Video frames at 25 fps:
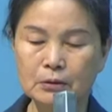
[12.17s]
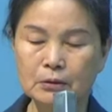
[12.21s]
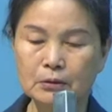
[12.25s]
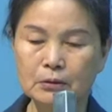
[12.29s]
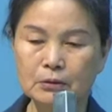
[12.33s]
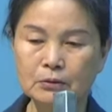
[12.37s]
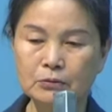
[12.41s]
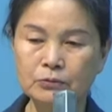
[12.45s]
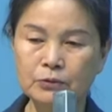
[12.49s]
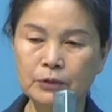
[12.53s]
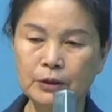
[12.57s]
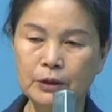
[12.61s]

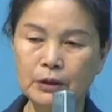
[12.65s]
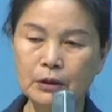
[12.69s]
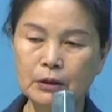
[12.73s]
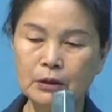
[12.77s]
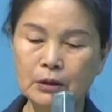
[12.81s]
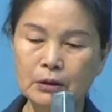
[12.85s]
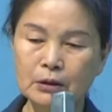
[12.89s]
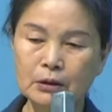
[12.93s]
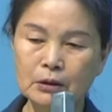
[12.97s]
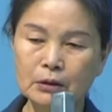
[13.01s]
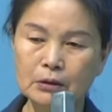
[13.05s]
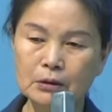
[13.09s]

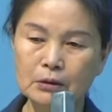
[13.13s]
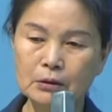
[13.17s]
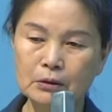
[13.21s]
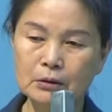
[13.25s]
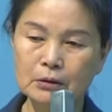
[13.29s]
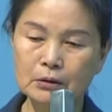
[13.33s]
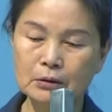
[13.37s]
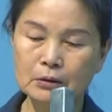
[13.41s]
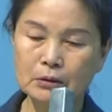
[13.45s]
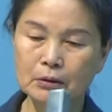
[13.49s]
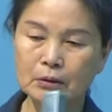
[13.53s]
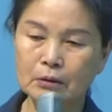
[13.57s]
우리
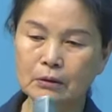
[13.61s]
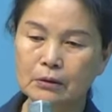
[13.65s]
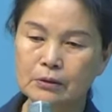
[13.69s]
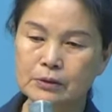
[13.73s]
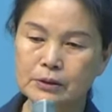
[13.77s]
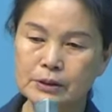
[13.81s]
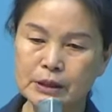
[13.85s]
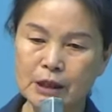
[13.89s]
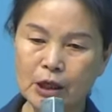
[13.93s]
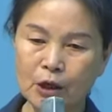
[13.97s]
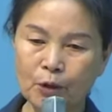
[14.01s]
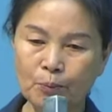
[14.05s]
어,
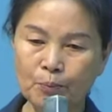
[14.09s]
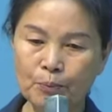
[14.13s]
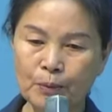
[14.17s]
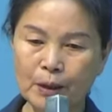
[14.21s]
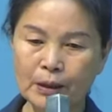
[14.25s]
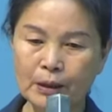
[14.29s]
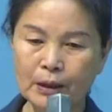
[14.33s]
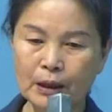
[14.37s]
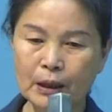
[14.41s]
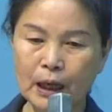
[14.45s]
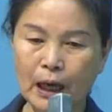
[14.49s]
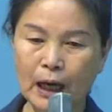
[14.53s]

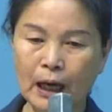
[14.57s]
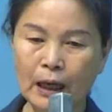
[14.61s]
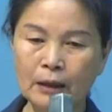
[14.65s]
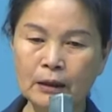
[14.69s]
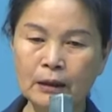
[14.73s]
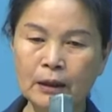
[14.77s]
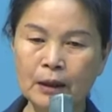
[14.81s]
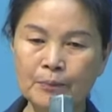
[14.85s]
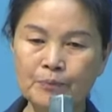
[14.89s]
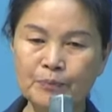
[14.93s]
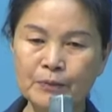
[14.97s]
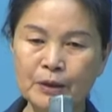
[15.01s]
새엄마의
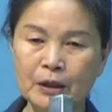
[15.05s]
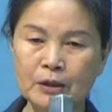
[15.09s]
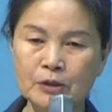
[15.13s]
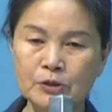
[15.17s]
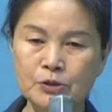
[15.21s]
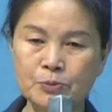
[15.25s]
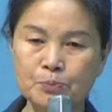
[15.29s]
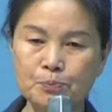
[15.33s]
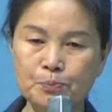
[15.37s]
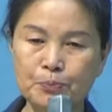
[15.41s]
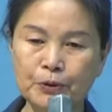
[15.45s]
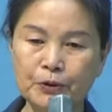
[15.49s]
한갑날
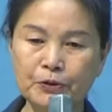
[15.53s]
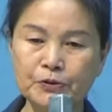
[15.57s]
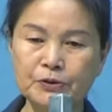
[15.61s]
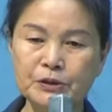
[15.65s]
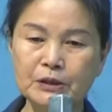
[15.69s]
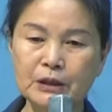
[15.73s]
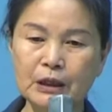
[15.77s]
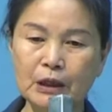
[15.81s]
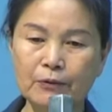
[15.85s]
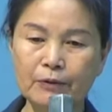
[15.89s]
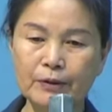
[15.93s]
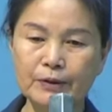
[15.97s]

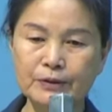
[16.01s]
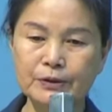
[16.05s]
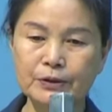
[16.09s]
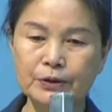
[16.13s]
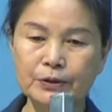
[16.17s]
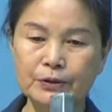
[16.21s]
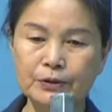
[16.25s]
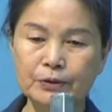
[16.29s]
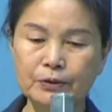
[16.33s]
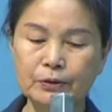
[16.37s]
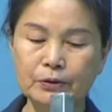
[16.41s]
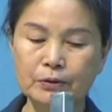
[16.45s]
편지가
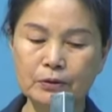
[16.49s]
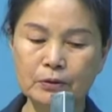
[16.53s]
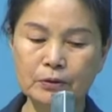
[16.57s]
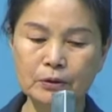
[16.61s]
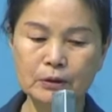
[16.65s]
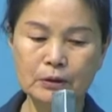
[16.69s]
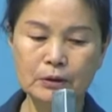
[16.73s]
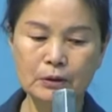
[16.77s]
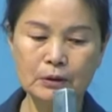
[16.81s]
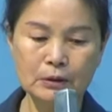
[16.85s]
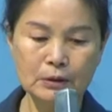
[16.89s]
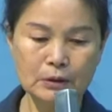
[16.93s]
왔어요.
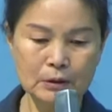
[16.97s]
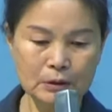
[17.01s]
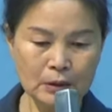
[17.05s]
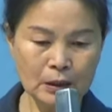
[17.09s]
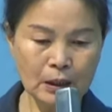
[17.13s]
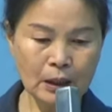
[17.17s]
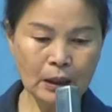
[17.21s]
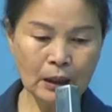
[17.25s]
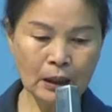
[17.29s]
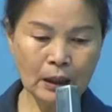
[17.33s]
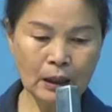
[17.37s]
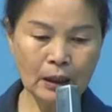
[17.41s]

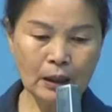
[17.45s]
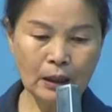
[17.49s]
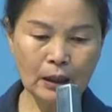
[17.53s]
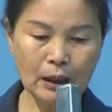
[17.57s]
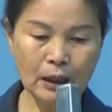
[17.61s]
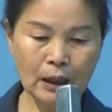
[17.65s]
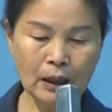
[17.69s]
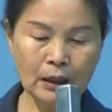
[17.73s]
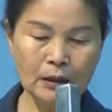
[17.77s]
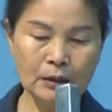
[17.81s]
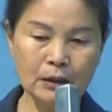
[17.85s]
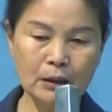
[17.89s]
내가
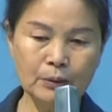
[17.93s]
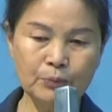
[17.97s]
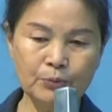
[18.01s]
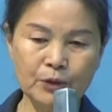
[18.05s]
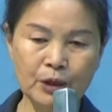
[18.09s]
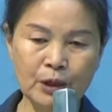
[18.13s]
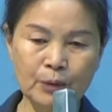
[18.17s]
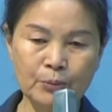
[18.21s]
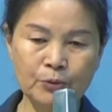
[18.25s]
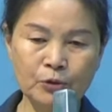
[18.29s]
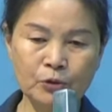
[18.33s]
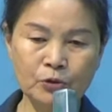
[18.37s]
한갑을
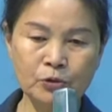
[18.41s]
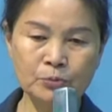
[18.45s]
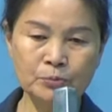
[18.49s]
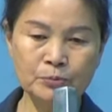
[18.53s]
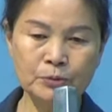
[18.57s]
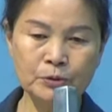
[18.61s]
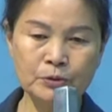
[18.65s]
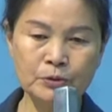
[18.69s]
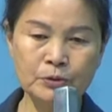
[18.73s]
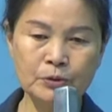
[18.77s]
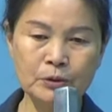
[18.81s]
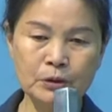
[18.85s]

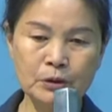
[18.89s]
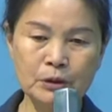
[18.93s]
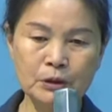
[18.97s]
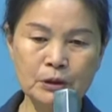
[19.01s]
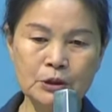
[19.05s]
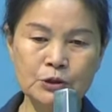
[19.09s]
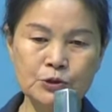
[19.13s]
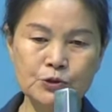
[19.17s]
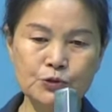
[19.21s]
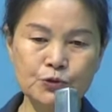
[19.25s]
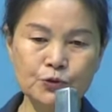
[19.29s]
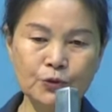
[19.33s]
해먹으면
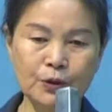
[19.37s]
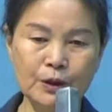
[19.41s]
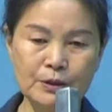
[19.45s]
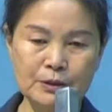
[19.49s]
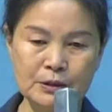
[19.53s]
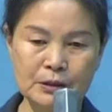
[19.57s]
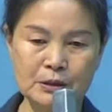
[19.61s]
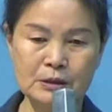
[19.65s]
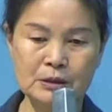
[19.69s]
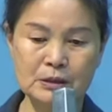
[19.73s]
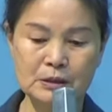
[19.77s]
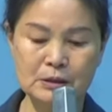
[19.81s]
일수가
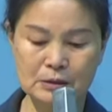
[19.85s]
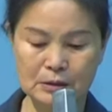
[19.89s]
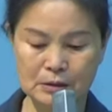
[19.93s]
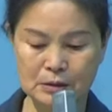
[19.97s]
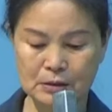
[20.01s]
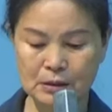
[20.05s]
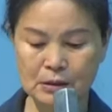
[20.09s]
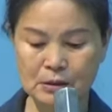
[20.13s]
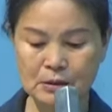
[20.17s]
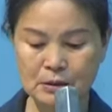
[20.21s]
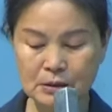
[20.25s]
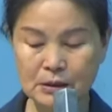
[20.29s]

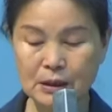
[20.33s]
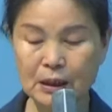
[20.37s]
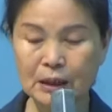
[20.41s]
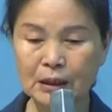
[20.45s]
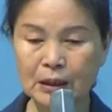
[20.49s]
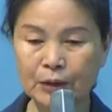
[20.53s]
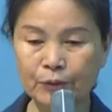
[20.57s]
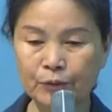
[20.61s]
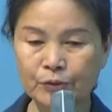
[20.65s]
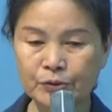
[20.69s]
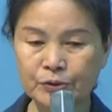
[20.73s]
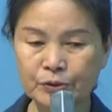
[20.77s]

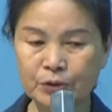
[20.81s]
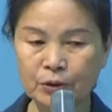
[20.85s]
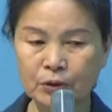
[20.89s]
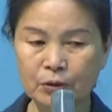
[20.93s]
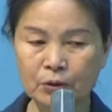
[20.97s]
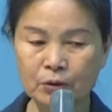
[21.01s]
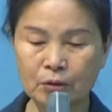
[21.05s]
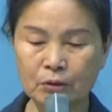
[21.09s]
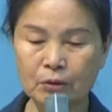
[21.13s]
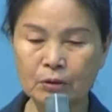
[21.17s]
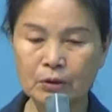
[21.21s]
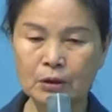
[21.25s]

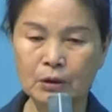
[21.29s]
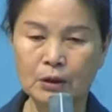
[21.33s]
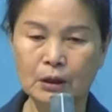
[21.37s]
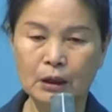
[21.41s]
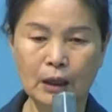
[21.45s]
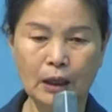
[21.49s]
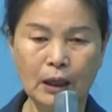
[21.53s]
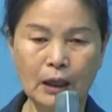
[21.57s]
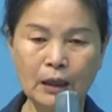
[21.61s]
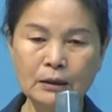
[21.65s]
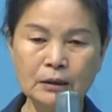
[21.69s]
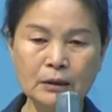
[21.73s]
싸나워서
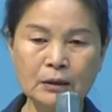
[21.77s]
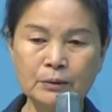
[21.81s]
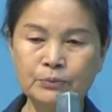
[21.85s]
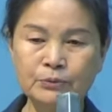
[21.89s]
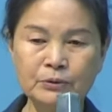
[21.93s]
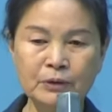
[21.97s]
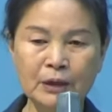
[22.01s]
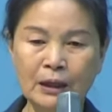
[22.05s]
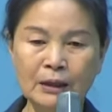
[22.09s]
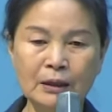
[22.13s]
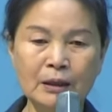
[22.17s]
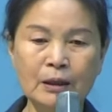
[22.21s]

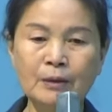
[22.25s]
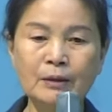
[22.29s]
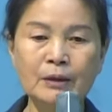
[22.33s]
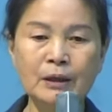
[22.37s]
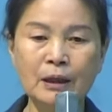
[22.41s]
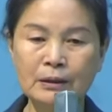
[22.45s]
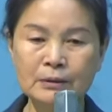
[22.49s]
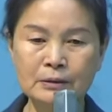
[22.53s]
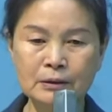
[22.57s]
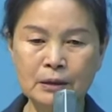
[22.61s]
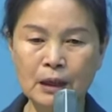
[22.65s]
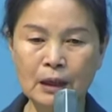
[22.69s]
한갑을 안
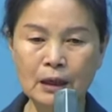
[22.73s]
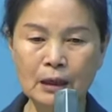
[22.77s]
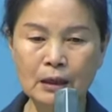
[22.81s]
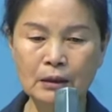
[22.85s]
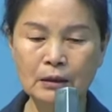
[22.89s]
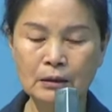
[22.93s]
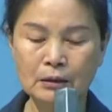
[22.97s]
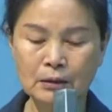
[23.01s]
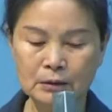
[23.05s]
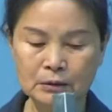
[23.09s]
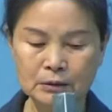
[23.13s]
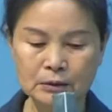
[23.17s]
할란다.
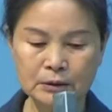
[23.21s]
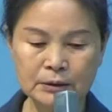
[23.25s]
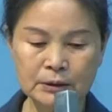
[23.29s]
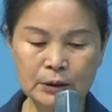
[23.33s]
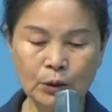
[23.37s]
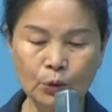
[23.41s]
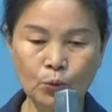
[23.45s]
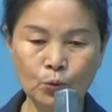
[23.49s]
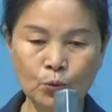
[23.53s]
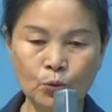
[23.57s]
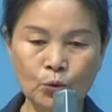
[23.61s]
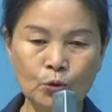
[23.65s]

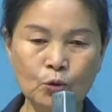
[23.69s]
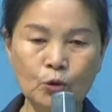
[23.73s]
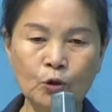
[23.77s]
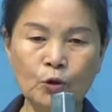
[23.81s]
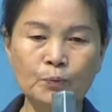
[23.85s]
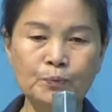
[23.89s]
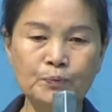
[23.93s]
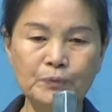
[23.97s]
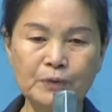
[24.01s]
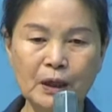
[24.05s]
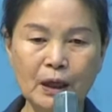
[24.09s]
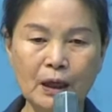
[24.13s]
그러니까 올 거
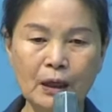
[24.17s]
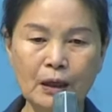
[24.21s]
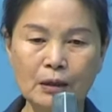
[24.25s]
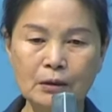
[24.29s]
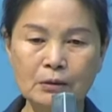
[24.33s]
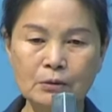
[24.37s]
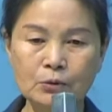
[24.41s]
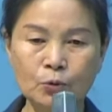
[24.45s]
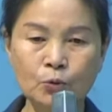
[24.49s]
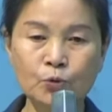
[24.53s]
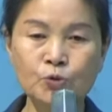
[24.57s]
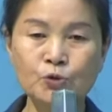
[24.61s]
없다.
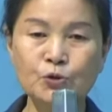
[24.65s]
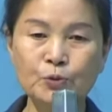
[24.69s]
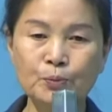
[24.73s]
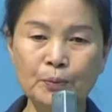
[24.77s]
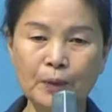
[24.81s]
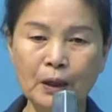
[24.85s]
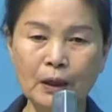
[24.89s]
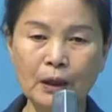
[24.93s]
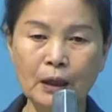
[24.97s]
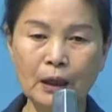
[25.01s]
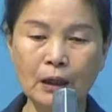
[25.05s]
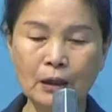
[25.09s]
오지
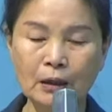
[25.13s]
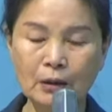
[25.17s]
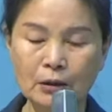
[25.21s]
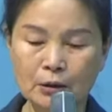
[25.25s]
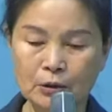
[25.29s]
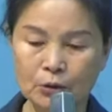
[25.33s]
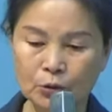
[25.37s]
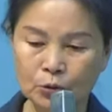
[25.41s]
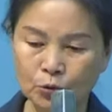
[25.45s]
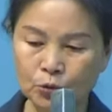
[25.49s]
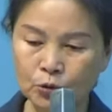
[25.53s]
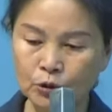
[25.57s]
마라.
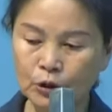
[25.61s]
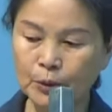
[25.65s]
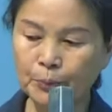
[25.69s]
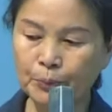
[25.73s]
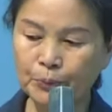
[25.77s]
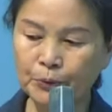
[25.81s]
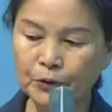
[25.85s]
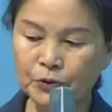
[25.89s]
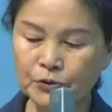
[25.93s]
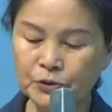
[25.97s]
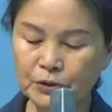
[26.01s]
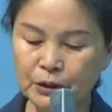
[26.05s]
그렇게
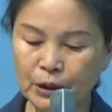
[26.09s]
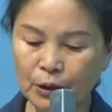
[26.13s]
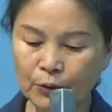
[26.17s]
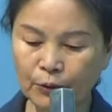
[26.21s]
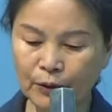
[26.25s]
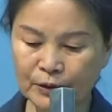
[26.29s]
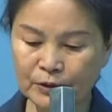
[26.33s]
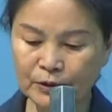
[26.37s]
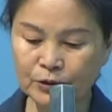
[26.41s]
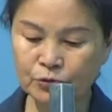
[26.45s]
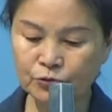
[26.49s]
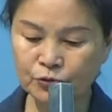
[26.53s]
편지가
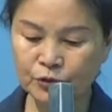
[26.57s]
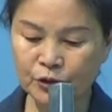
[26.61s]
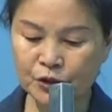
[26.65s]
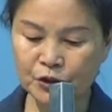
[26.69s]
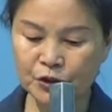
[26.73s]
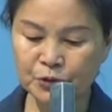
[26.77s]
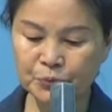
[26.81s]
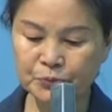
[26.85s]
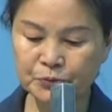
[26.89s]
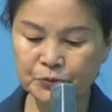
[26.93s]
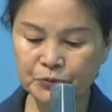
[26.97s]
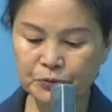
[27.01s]
와서 우리
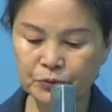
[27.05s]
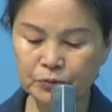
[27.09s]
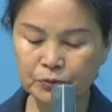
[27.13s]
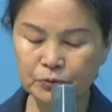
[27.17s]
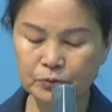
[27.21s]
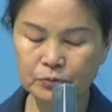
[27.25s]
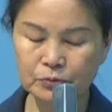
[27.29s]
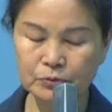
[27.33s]
집으로.